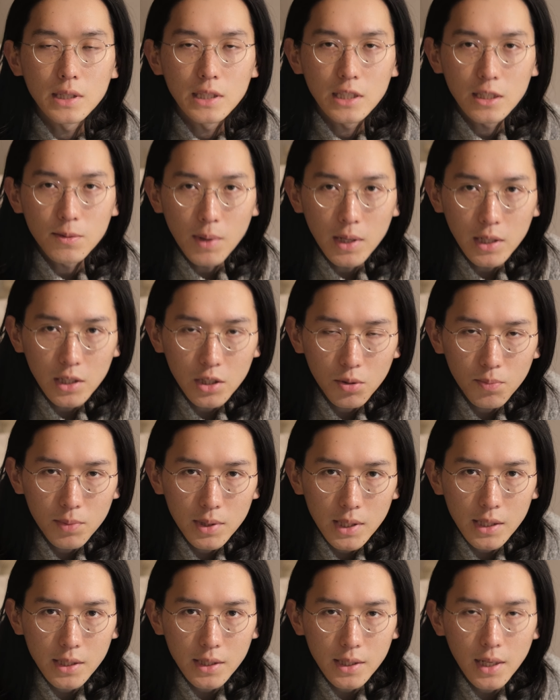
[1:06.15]
1万人を
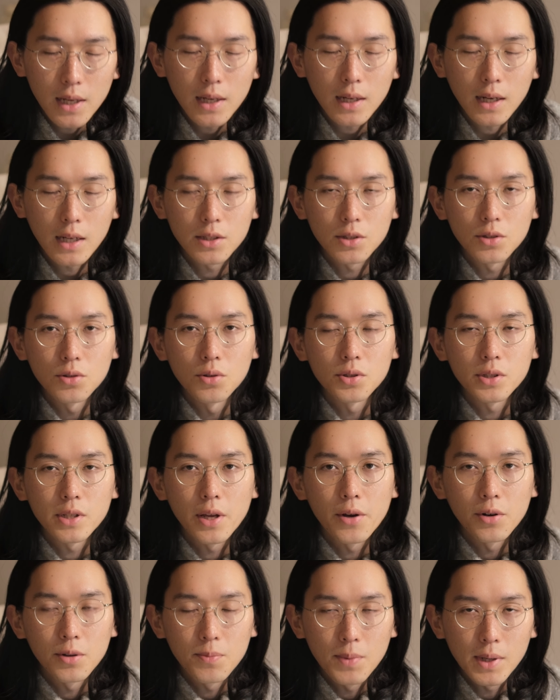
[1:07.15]
目指して活動し
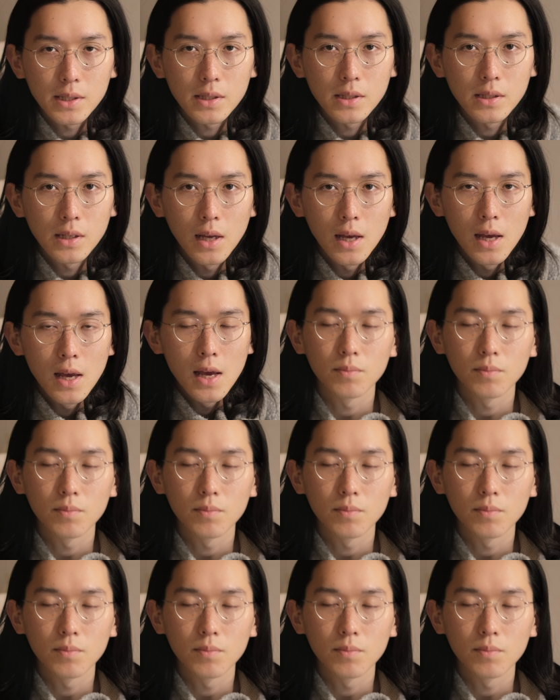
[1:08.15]
ております。